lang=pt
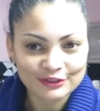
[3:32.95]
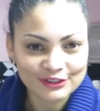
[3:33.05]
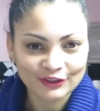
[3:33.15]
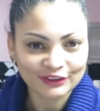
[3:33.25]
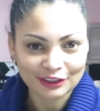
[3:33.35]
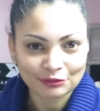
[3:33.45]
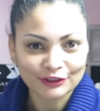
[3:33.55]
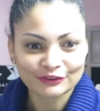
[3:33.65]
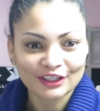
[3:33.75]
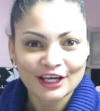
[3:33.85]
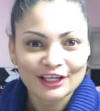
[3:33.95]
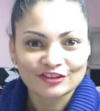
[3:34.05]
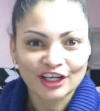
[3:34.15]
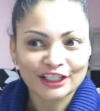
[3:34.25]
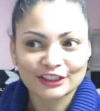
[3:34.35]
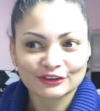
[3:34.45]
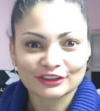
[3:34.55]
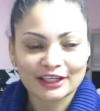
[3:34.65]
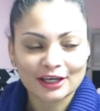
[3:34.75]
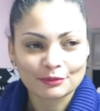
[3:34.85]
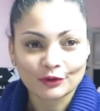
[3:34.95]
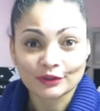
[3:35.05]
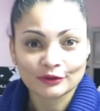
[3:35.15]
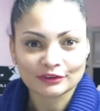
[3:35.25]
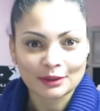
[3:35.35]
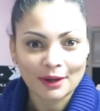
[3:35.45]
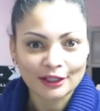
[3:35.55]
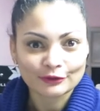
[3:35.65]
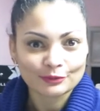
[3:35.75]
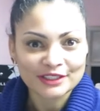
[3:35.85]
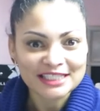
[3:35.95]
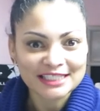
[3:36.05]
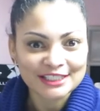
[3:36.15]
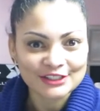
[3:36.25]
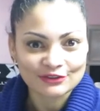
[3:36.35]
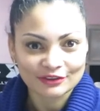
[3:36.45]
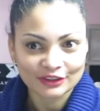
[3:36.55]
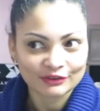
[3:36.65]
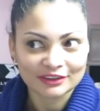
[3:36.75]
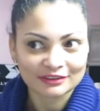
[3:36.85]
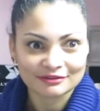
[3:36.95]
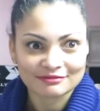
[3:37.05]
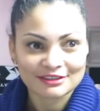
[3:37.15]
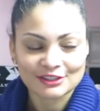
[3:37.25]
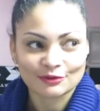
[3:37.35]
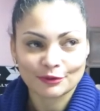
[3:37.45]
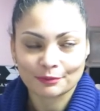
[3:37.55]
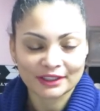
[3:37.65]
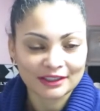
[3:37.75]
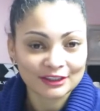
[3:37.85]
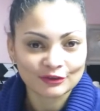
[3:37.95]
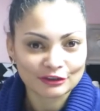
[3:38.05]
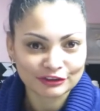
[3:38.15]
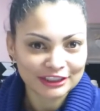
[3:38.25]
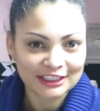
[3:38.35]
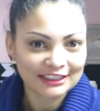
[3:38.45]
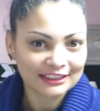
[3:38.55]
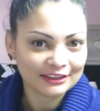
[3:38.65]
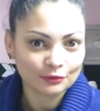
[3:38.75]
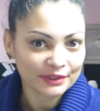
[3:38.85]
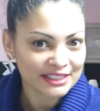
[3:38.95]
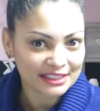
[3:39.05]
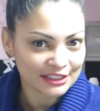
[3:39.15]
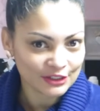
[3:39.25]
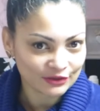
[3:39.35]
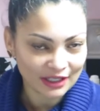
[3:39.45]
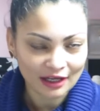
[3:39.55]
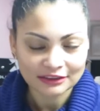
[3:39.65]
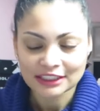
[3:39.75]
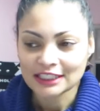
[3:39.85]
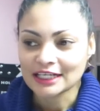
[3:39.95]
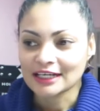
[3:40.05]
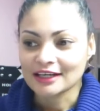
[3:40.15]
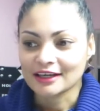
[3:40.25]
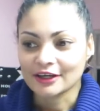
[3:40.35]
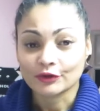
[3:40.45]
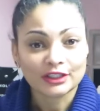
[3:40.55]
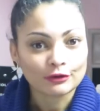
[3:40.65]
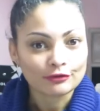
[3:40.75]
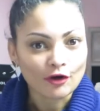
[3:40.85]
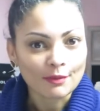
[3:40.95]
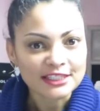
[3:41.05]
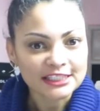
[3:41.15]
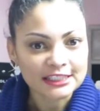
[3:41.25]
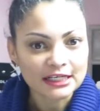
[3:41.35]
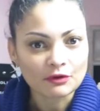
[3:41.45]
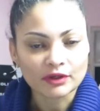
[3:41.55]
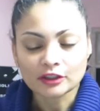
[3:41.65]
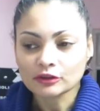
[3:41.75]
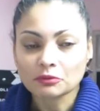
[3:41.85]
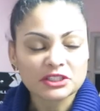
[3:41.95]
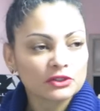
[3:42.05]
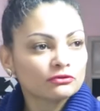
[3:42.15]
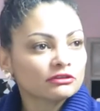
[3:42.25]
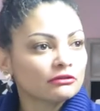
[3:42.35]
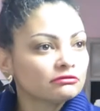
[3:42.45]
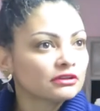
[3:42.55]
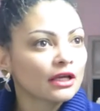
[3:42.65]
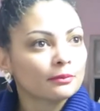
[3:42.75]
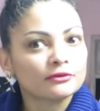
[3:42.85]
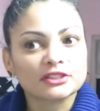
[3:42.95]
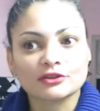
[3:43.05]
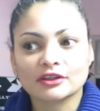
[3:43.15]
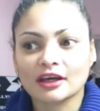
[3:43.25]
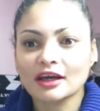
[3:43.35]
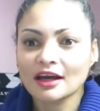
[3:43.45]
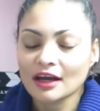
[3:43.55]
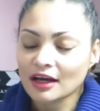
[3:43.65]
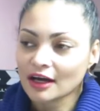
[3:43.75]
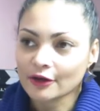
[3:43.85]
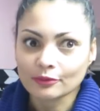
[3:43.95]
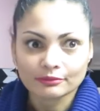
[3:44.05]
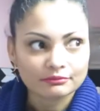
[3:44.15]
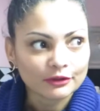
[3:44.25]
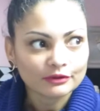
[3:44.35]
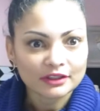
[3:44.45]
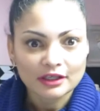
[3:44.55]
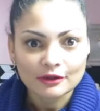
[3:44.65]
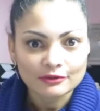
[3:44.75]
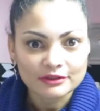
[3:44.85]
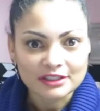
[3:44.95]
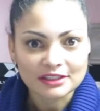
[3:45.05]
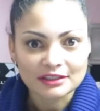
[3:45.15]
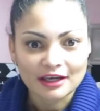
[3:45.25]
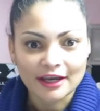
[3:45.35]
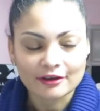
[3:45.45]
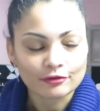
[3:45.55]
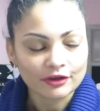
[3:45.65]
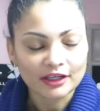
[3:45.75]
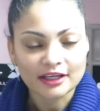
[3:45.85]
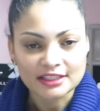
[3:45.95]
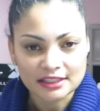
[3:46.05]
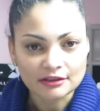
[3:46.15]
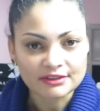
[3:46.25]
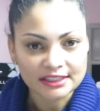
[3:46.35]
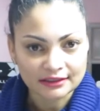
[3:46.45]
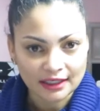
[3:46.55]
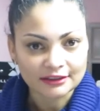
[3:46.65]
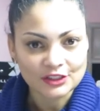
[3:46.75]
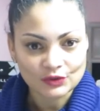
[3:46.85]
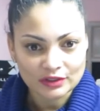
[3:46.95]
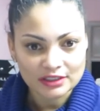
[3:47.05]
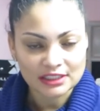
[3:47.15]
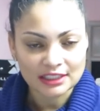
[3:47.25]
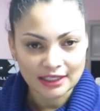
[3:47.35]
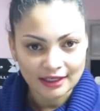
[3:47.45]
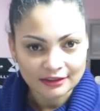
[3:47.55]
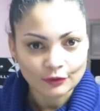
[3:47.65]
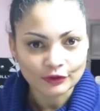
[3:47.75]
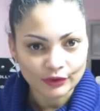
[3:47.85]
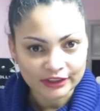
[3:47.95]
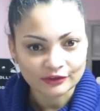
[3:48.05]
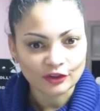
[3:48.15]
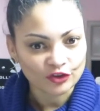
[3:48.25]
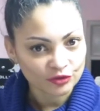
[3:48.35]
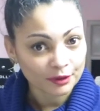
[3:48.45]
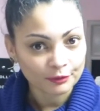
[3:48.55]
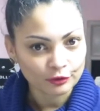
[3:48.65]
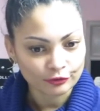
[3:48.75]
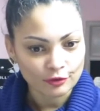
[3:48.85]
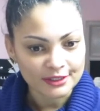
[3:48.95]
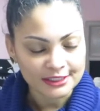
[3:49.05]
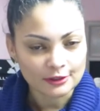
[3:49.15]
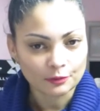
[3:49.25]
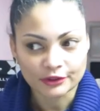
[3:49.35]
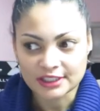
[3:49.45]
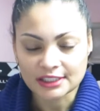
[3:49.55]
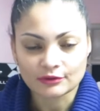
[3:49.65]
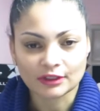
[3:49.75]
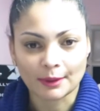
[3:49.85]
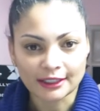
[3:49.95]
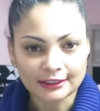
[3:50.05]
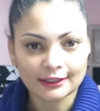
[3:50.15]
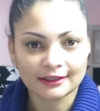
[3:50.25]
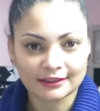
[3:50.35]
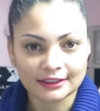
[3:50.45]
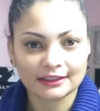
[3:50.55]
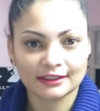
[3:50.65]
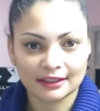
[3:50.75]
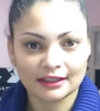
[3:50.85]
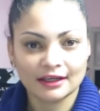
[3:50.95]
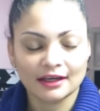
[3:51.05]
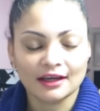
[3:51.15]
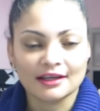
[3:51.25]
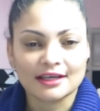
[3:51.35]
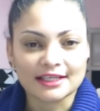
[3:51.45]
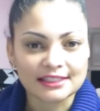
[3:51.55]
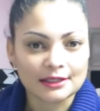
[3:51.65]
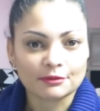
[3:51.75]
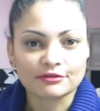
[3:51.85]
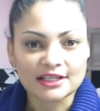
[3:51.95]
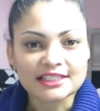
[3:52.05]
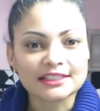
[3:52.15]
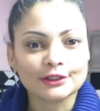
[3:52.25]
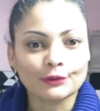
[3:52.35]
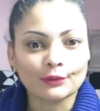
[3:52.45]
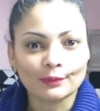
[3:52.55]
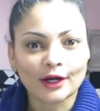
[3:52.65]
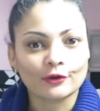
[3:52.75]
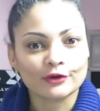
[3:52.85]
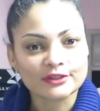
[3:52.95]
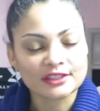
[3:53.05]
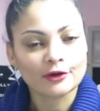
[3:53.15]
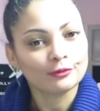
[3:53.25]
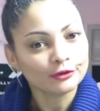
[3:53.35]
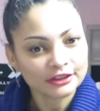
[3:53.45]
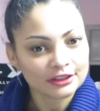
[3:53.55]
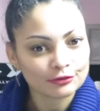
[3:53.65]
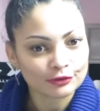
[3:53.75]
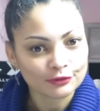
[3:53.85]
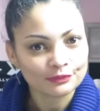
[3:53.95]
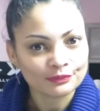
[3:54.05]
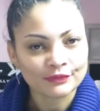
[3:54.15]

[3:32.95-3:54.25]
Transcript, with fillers: estou trabalhando, checando, é, procurando trabalho, não preciso, eu tenho uma, sou proprietária de uma lavanderia, não preciso, tá? É, eu queria informação, eu não, não, mas eu não tenho tempo, não sei o quê. Aí eu, meu Deus, é, eu falei, é assim que você trata as suas clientes quando entra na loja para pedir informação, por isso que não tem mais ninguém aqui, né? É sempre vazio. Agora eu sei o motivo,